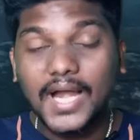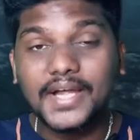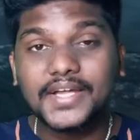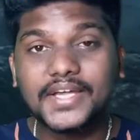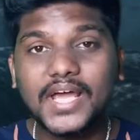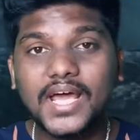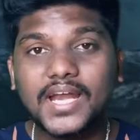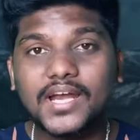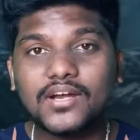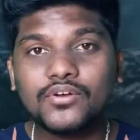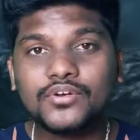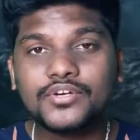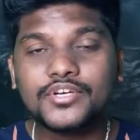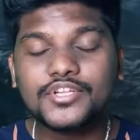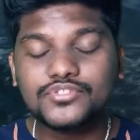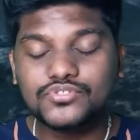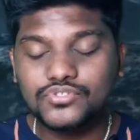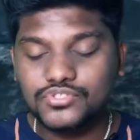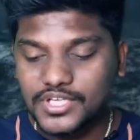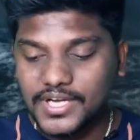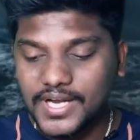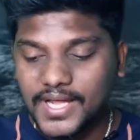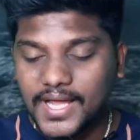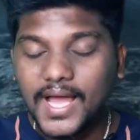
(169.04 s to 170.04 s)
అంటే అలలు ఉంటే
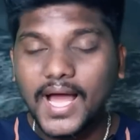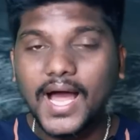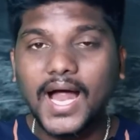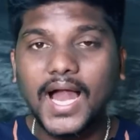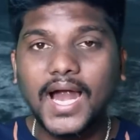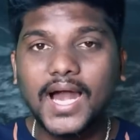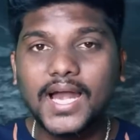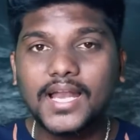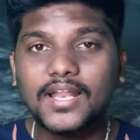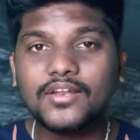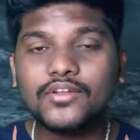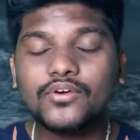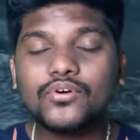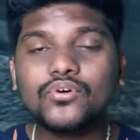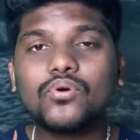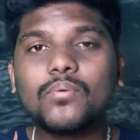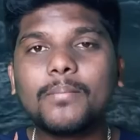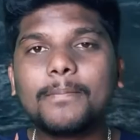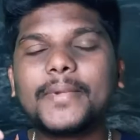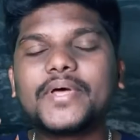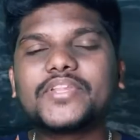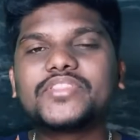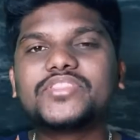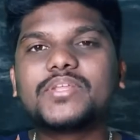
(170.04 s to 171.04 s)
చూసారా ఆ అలలు
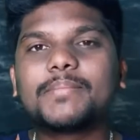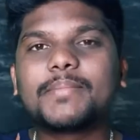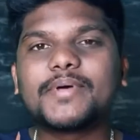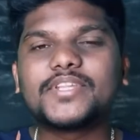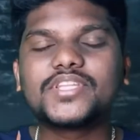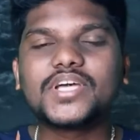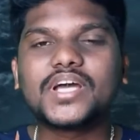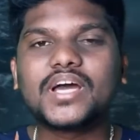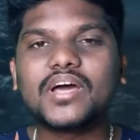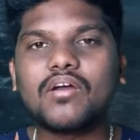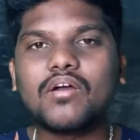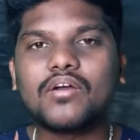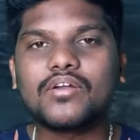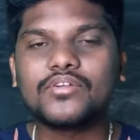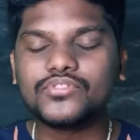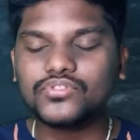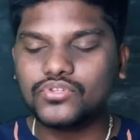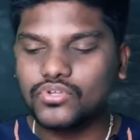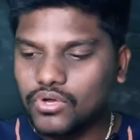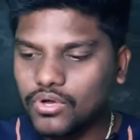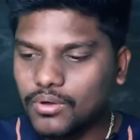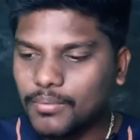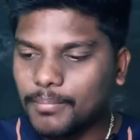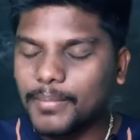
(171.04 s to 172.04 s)
పెద్ద పెద్దగా
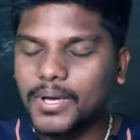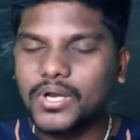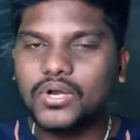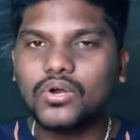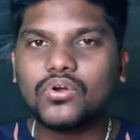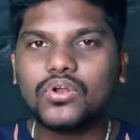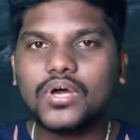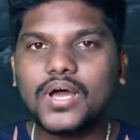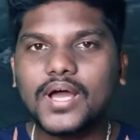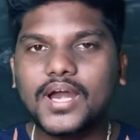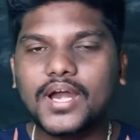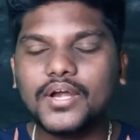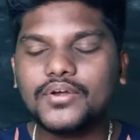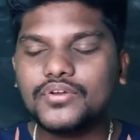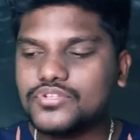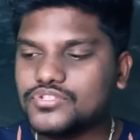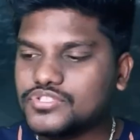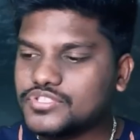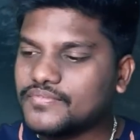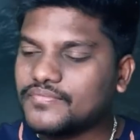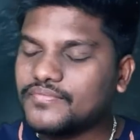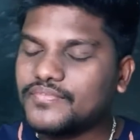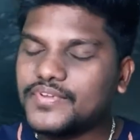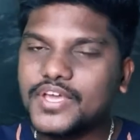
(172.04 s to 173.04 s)
రావడంతో మనోడు అక్కడ
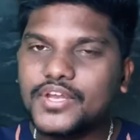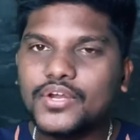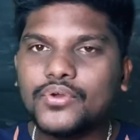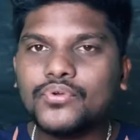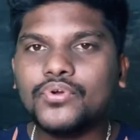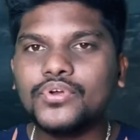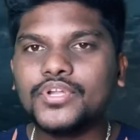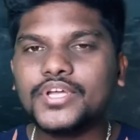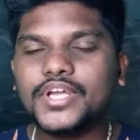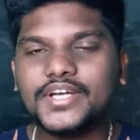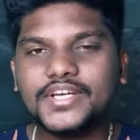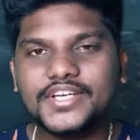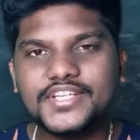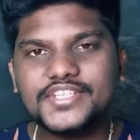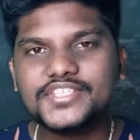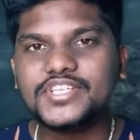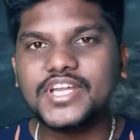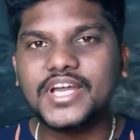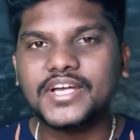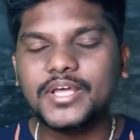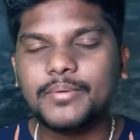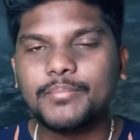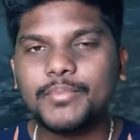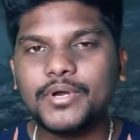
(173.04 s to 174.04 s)
నుంచి వేరే రోడ్డుకి
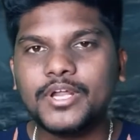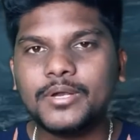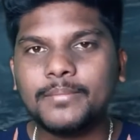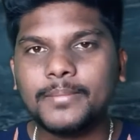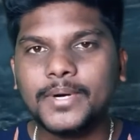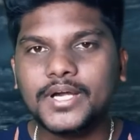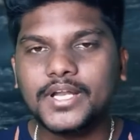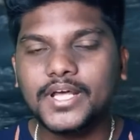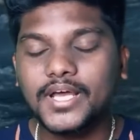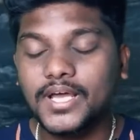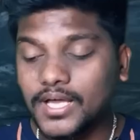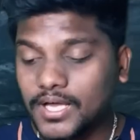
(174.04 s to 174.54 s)
డిస్ట్రాక్ట్ అయిపోయాడు అనమాట